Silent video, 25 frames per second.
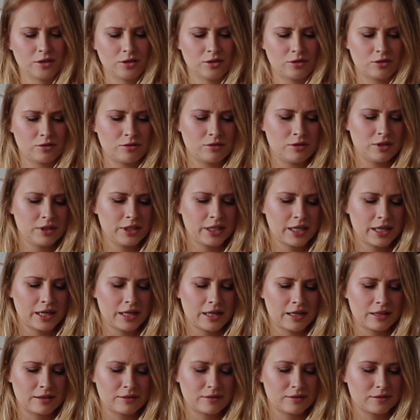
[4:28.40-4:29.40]
I
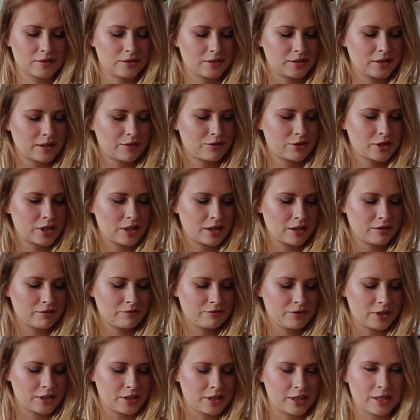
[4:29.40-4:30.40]
ogólnie zawsze,
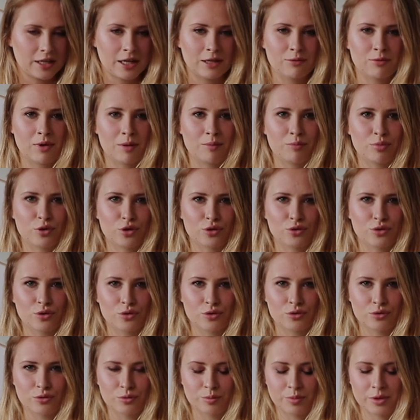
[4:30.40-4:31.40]
wiecie, jadłam prosto
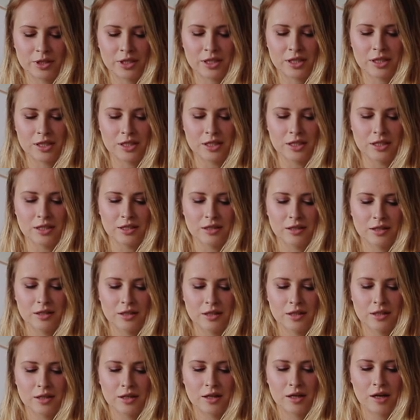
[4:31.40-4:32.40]
z tubki i
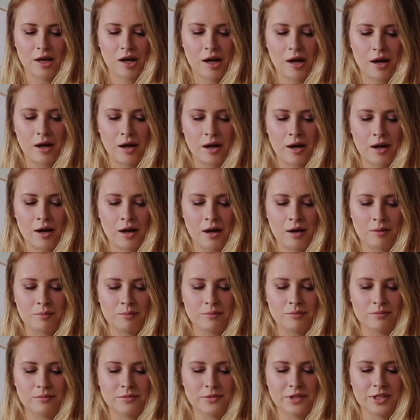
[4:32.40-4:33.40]

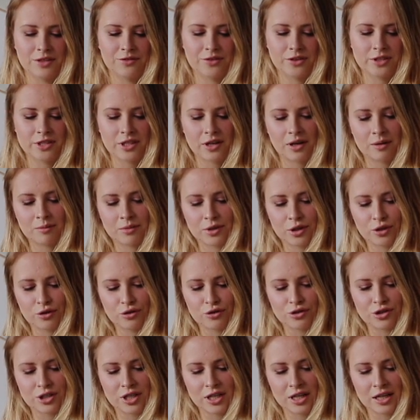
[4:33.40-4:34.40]
um, nie widziałam
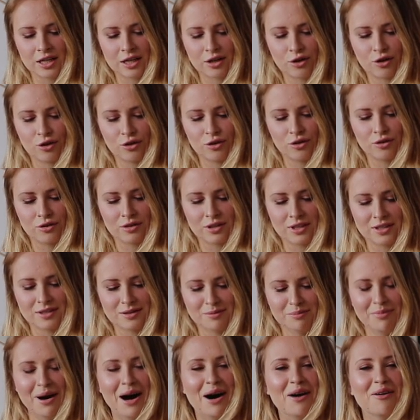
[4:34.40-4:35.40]
tego, że kolor
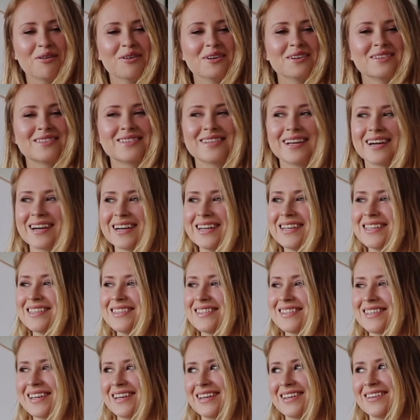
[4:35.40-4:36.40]
jest mało
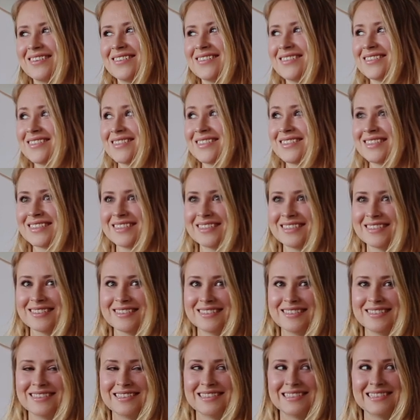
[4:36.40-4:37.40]
zachęcający.
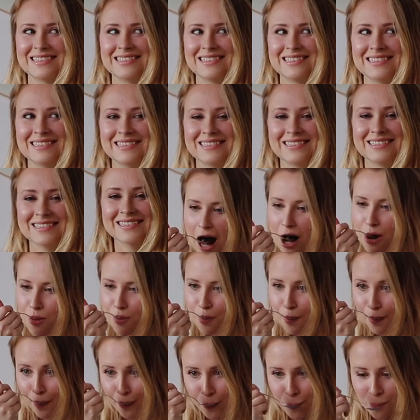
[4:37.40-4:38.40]
O.
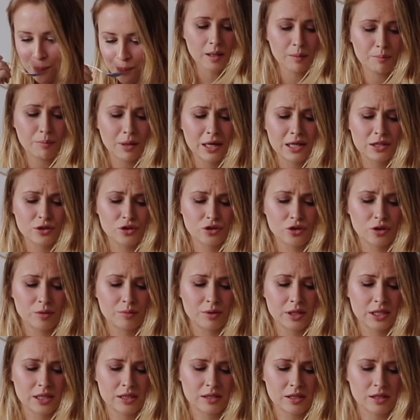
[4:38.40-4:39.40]
Bardzo
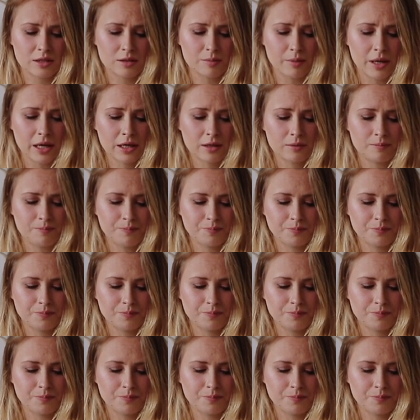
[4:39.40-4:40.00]
dobry jest ten smak.